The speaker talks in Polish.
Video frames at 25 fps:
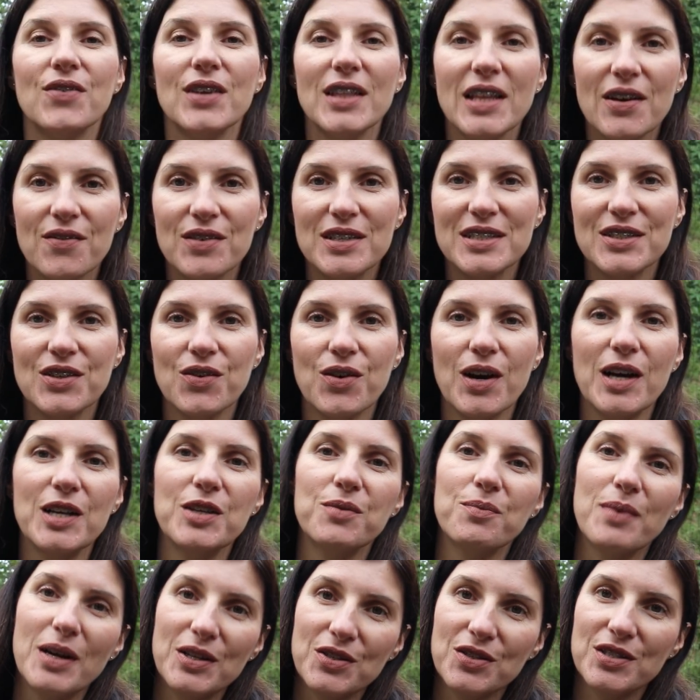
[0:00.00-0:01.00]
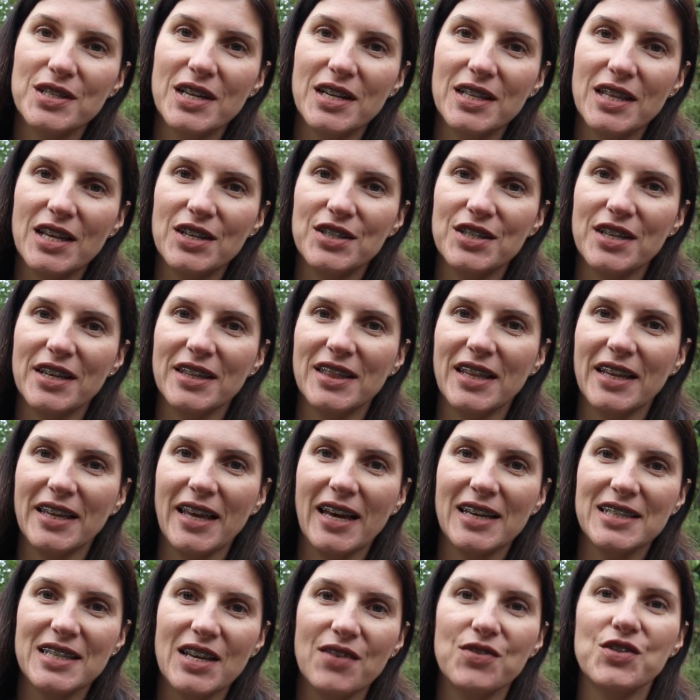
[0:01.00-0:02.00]
Witam Was, kochani, bardzo serdecznie, tak
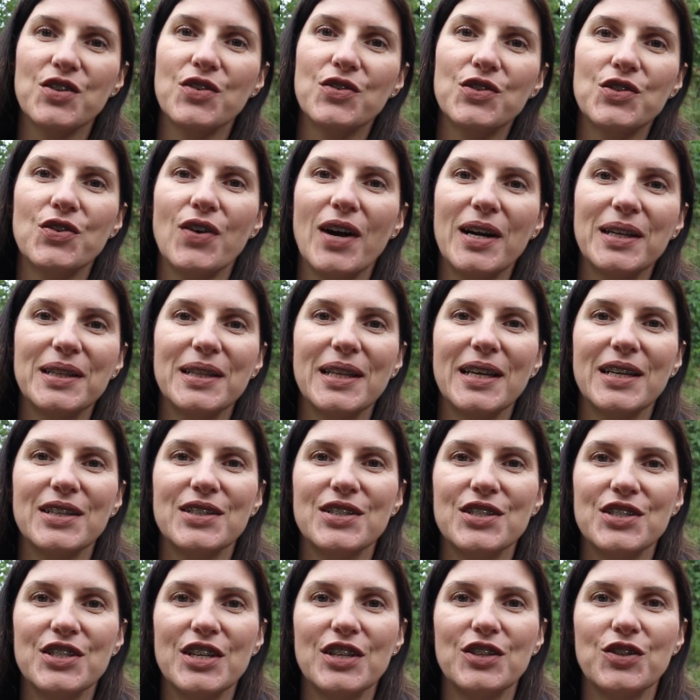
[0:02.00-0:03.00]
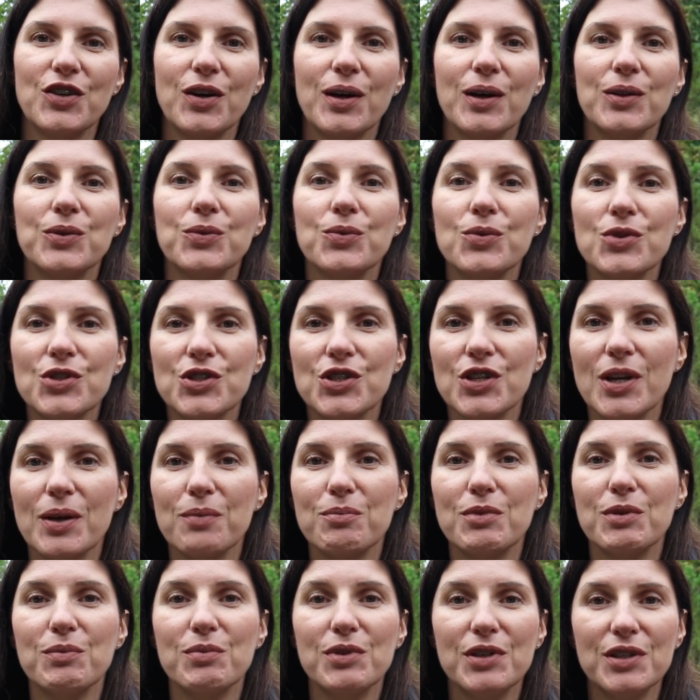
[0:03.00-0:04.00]
jak zawsze w czwartek. Dzisiaj trochę dłuższe
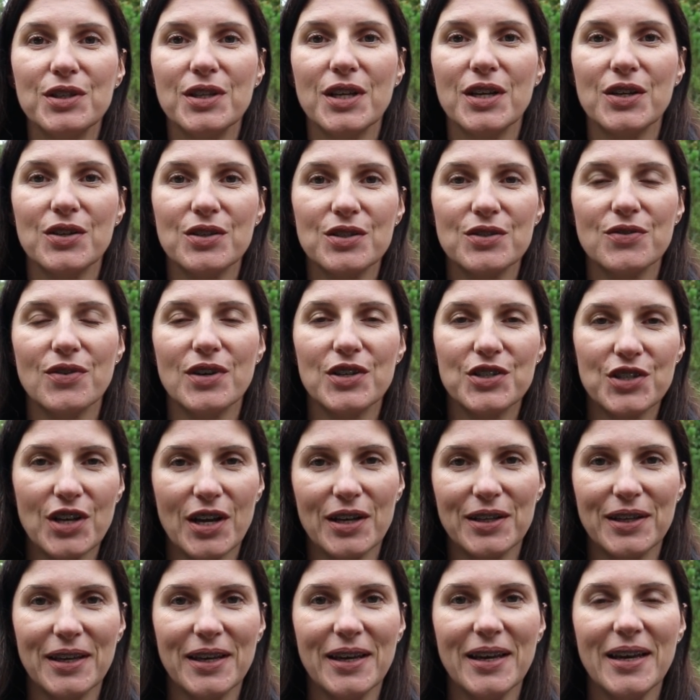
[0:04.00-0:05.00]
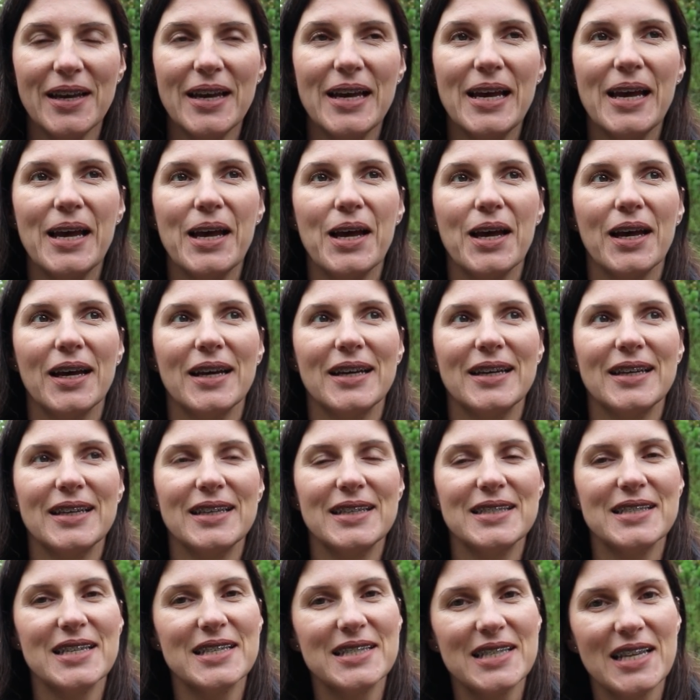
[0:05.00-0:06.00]
biblijne rozważanie.
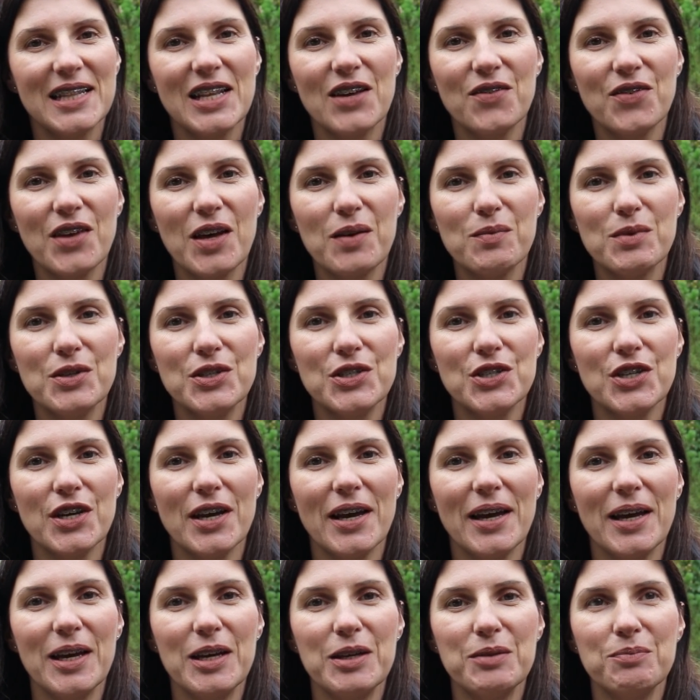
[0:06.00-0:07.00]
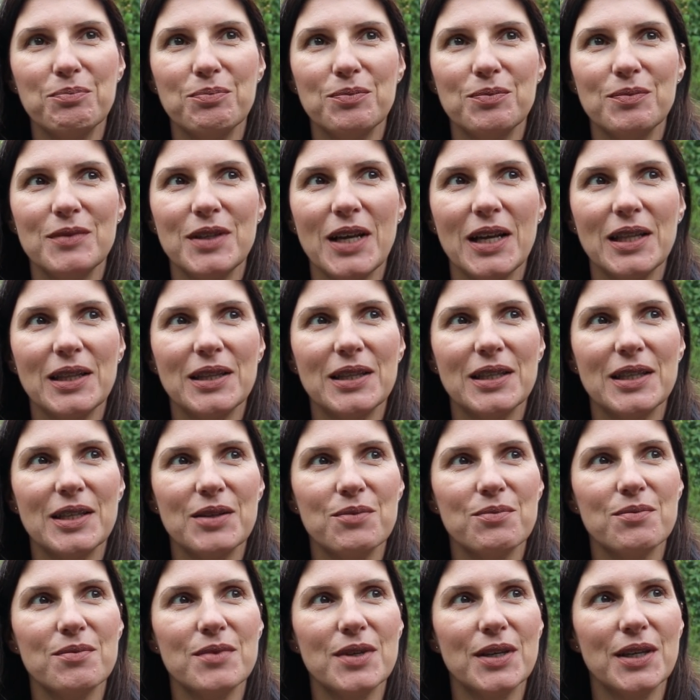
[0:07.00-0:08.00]
E, zastanawiamy się nad
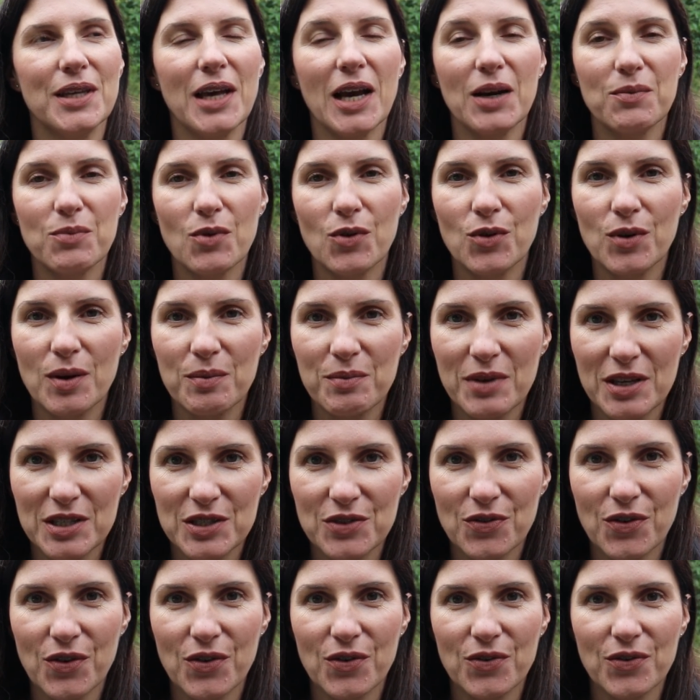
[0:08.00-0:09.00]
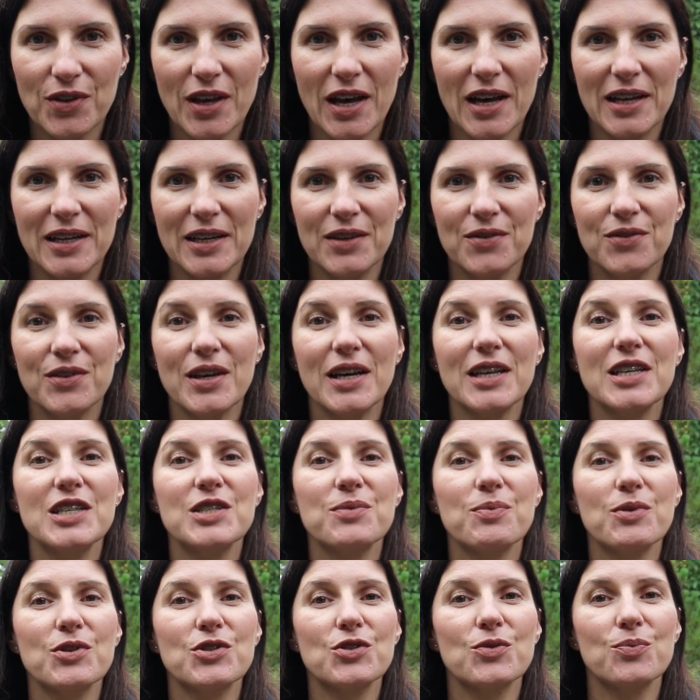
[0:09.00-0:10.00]
tym, jak pogłębiać swoją wiarę, w jaki
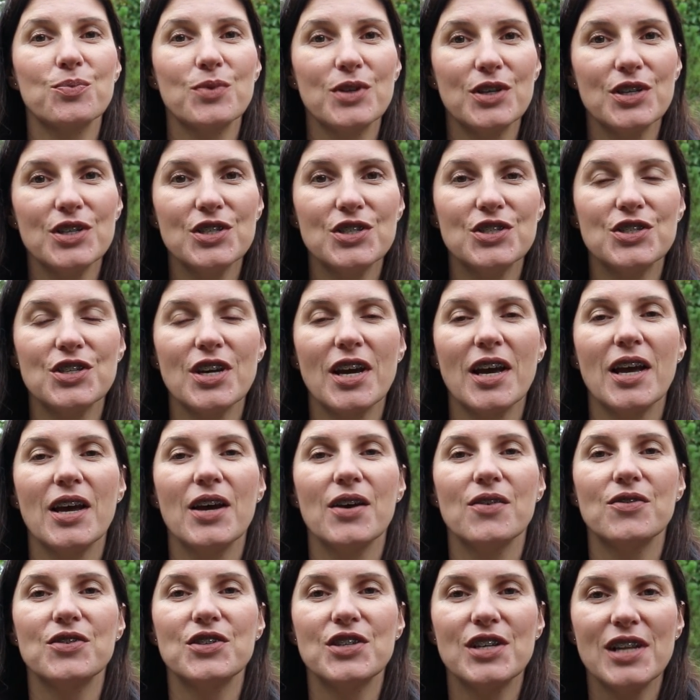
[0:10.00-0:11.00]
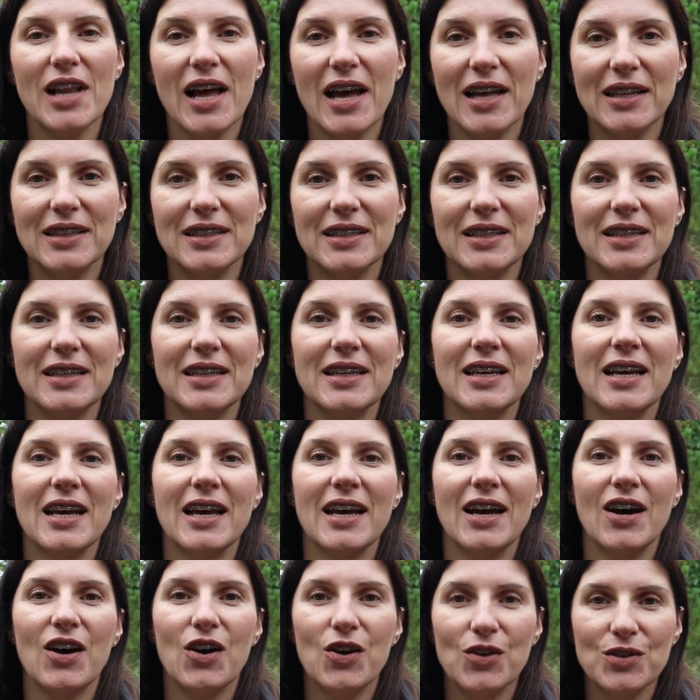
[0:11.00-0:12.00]
sposób iść w ślady
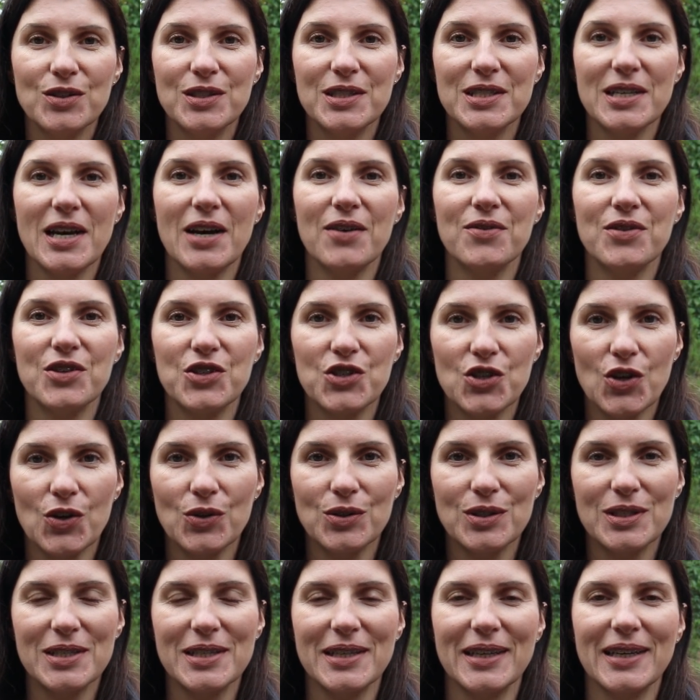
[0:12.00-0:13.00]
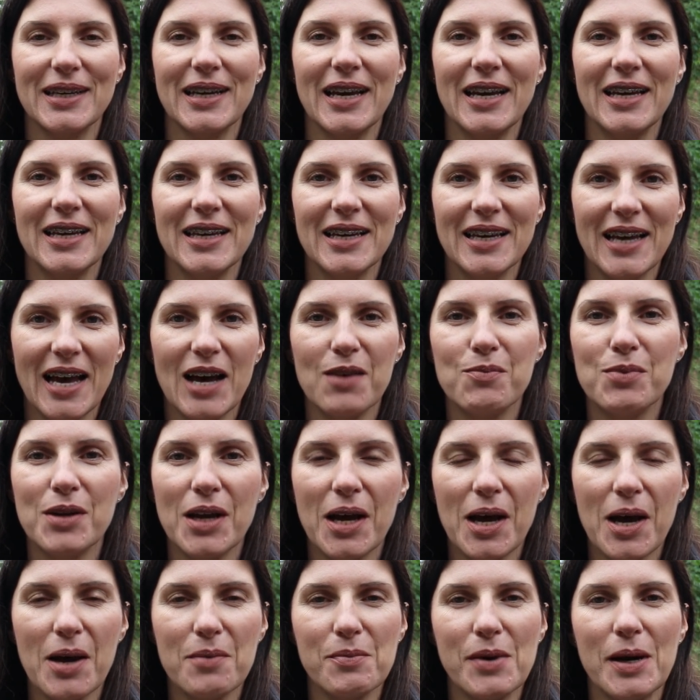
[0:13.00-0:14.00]
ojca wierzących e,
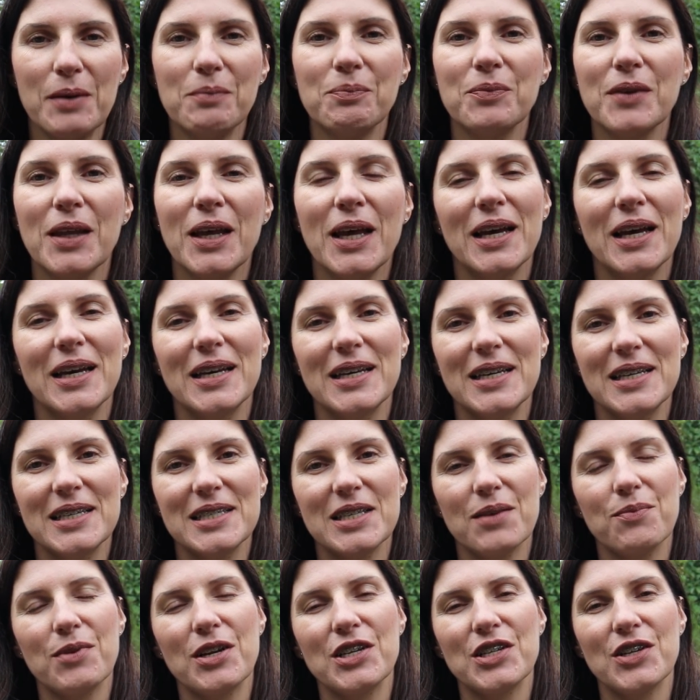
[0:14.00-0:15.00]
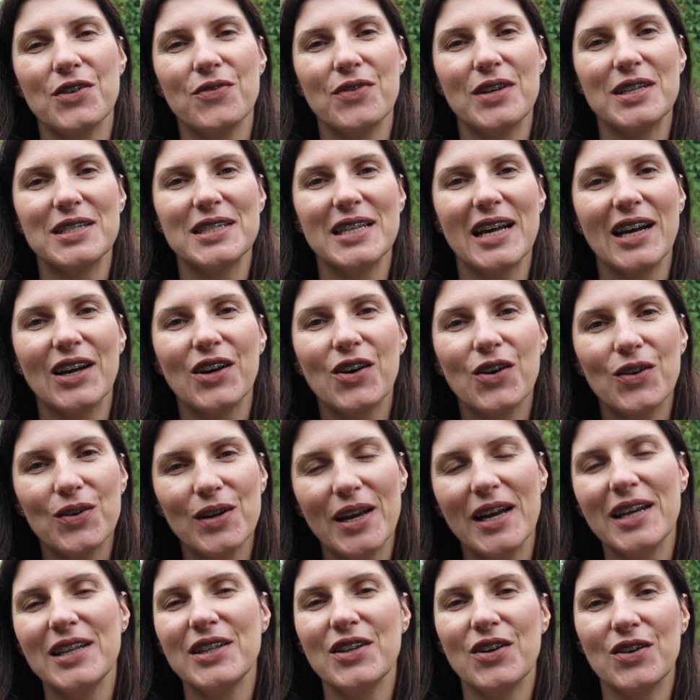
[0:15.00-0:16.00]
Abrahama. E, zapraszam Was na
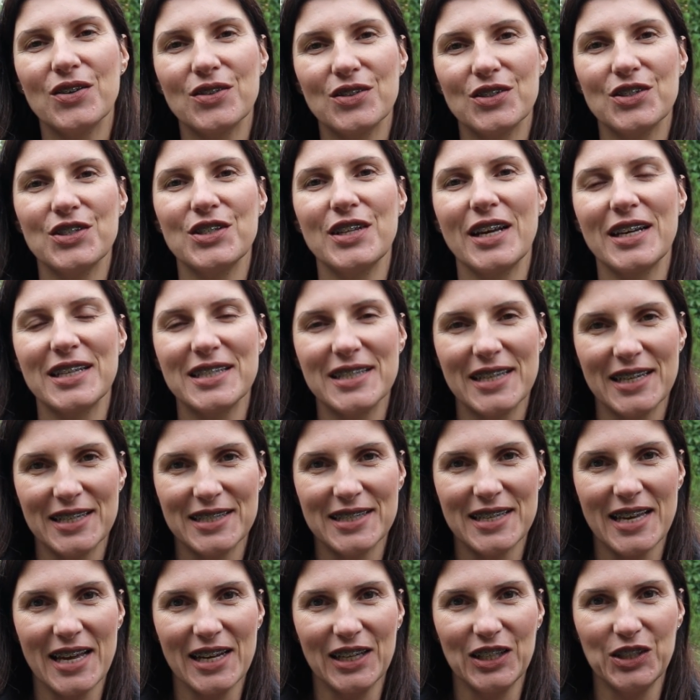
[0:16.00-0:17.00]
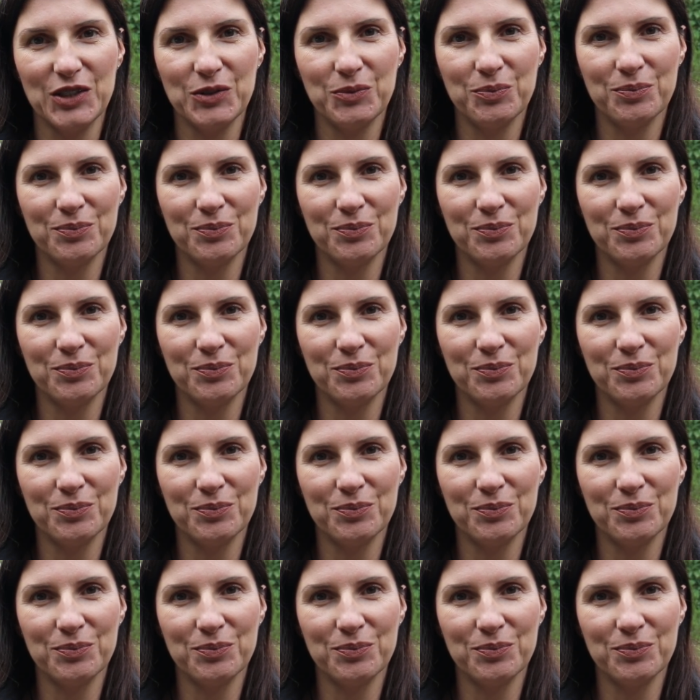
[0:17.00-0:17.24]
kolejny odcinek z tej serii.